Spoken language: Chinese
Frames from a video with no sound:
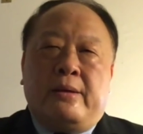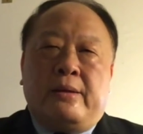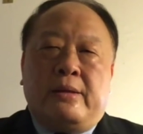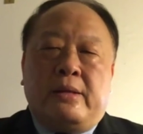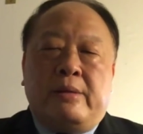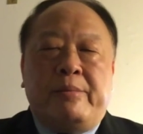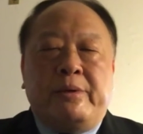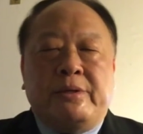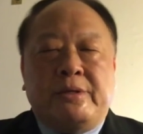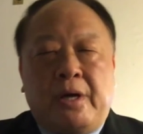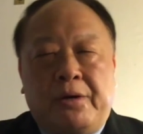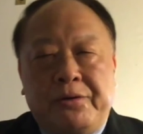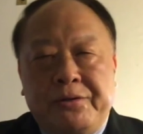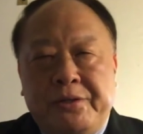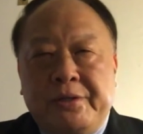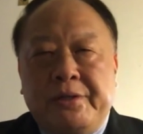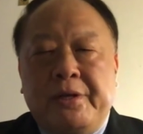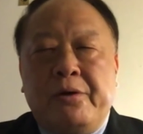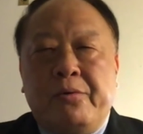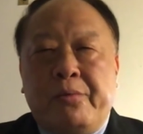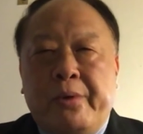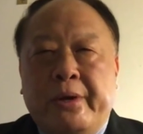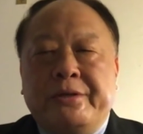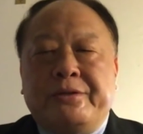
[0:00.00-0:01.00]
那么到今
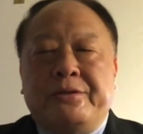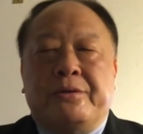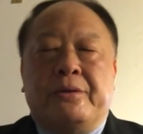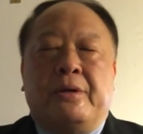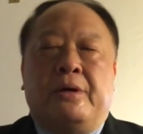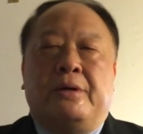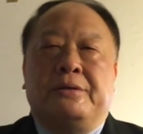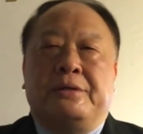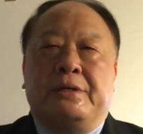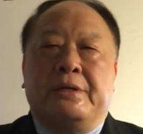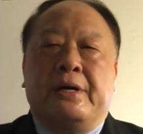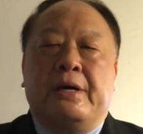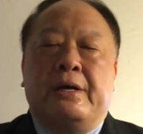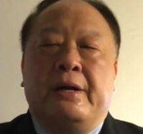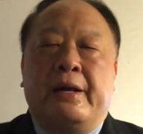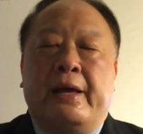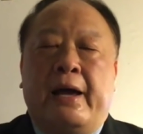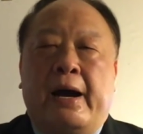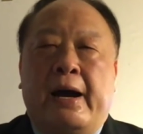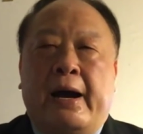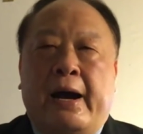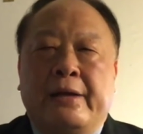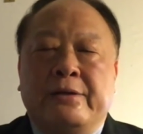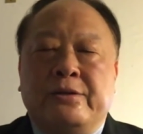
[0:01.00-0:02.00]
天为止呢，这个
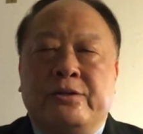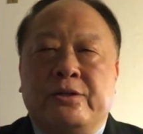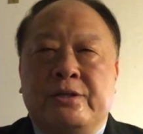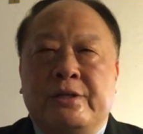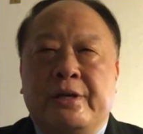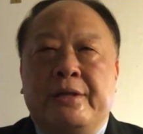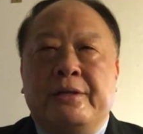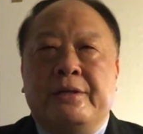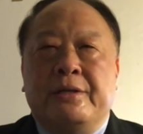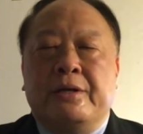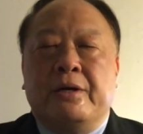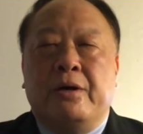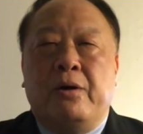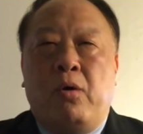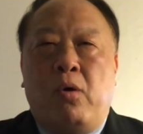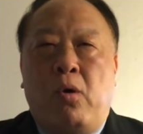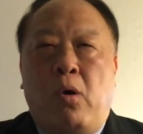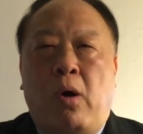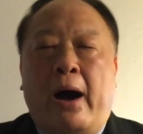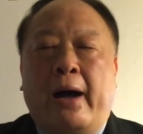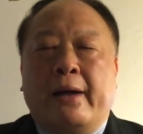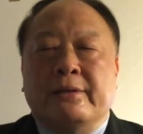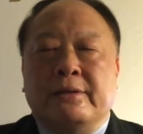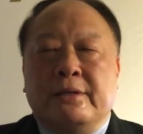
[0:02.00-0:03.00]
两韩之间这个
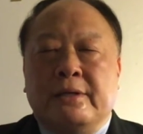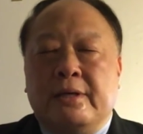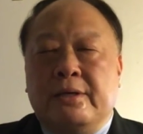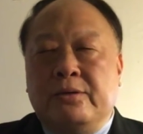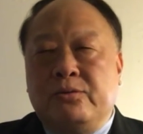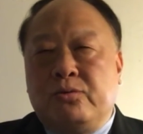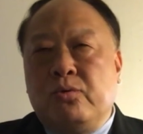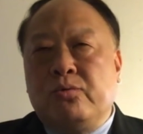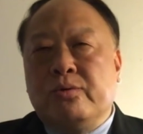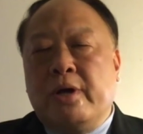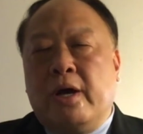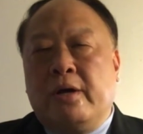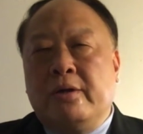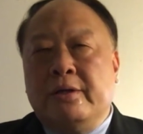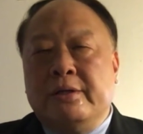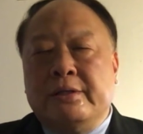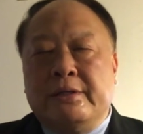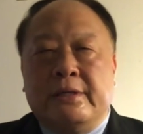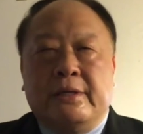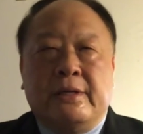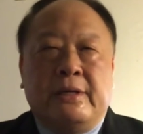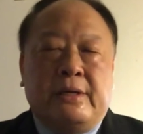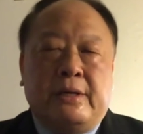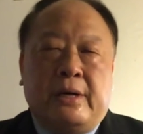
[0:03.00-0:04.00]
话这个重要的
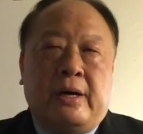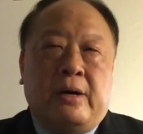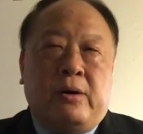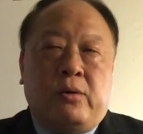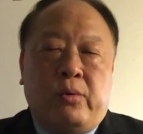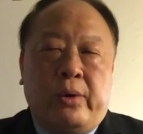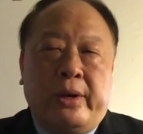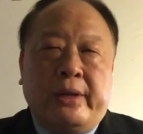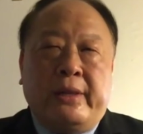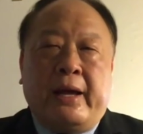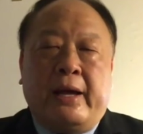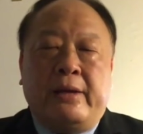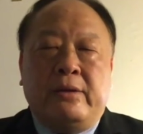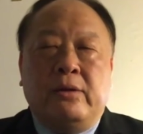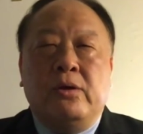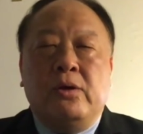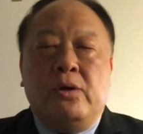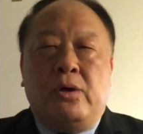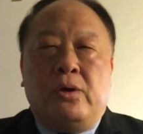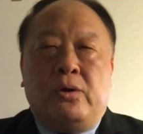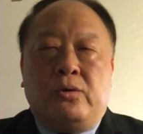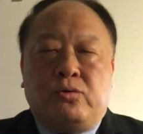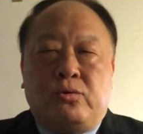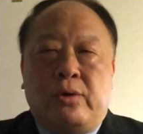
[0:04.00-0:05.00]
这个会谈
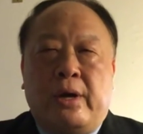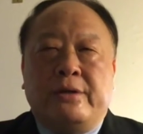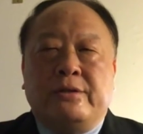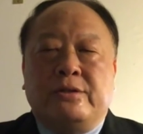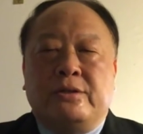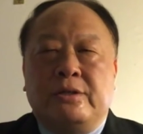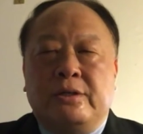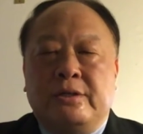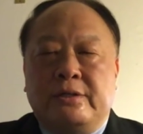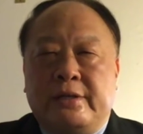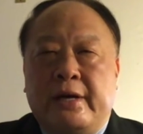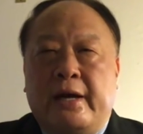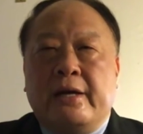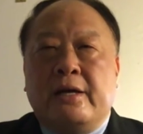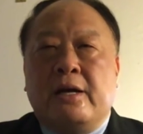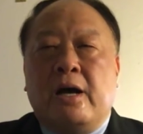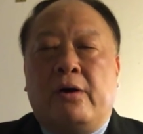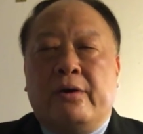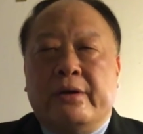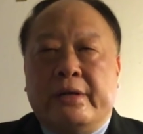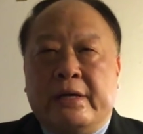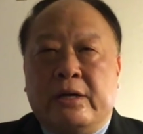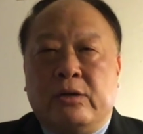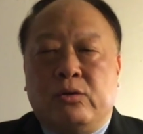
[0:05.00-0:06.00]
算是暂
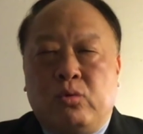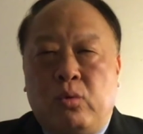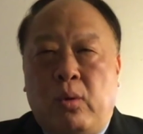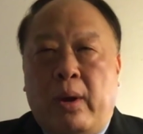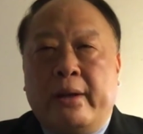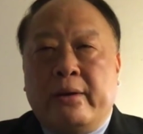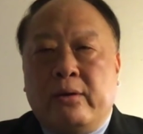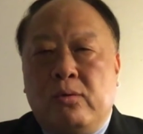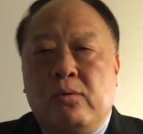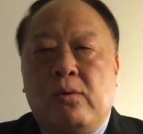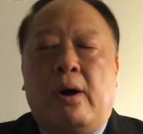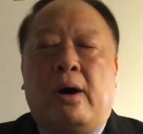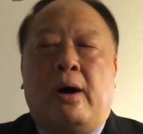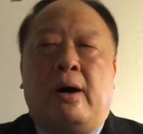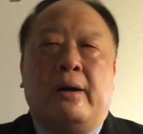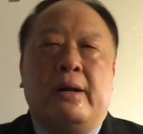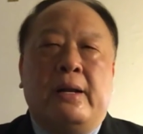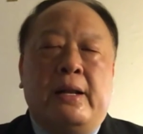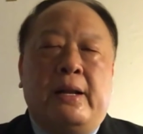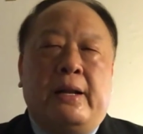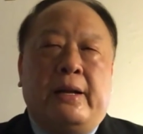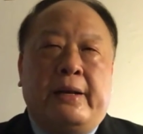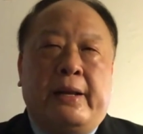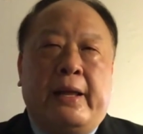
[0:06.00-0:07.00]
告一个段落啊。
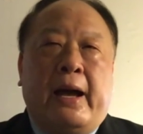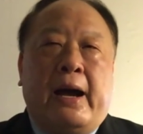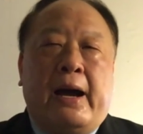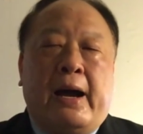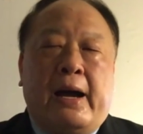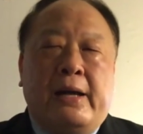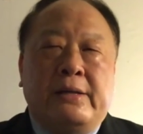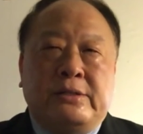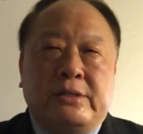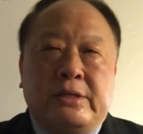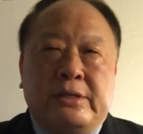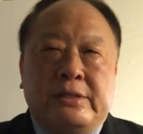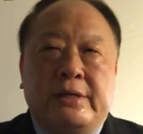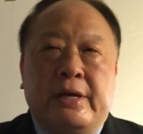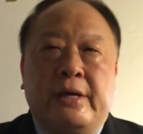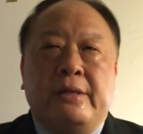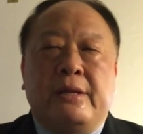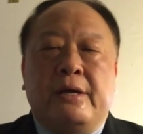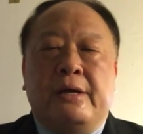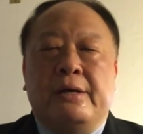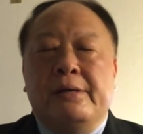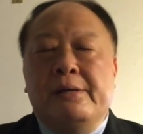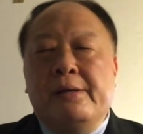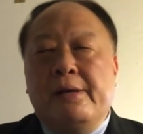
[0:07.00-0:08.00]
两韩之间
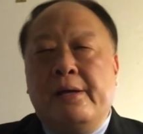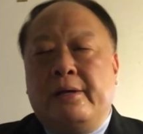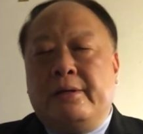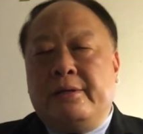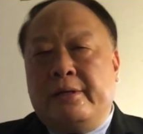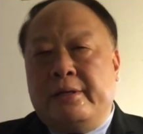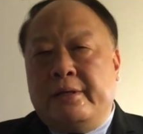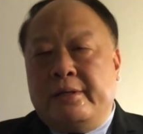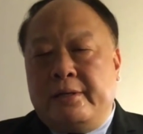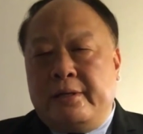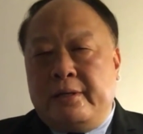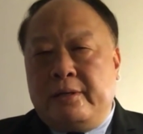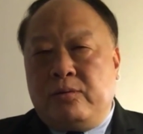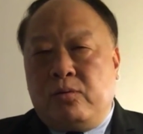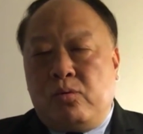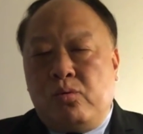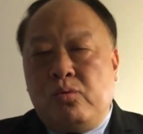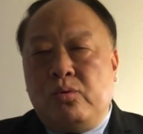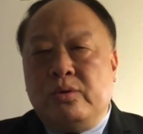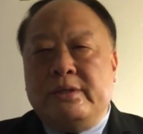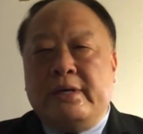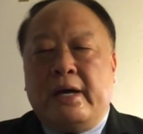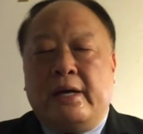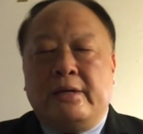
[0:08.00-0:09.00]
呢已经
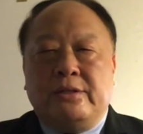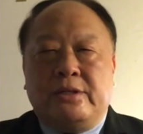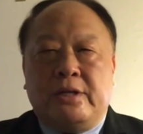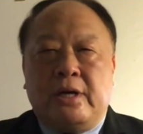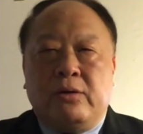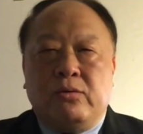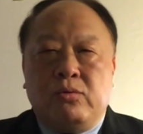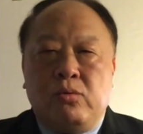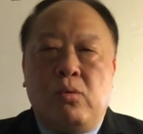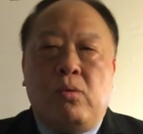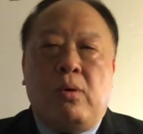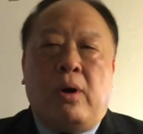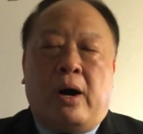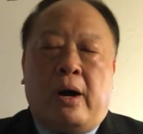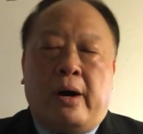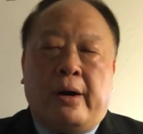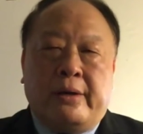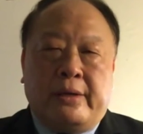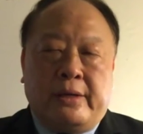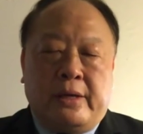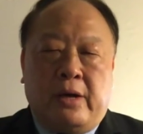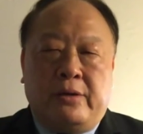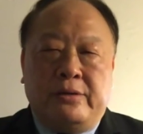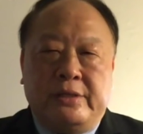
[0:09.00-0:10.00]
互相承诺啊
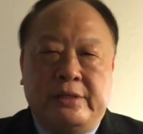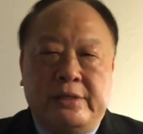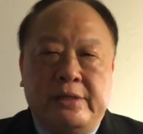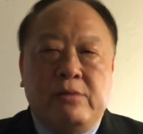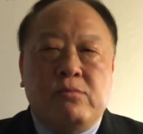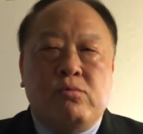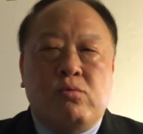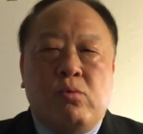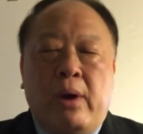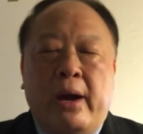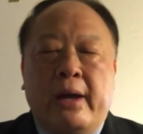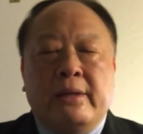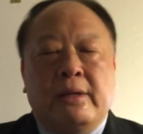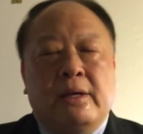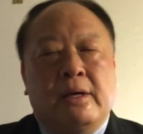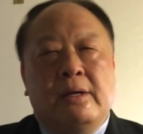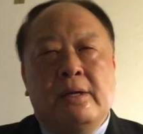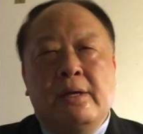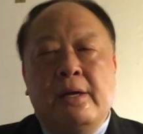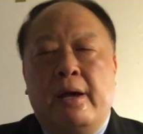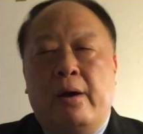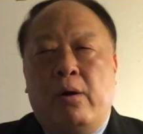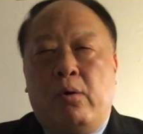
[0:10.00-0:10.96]
要尽快的。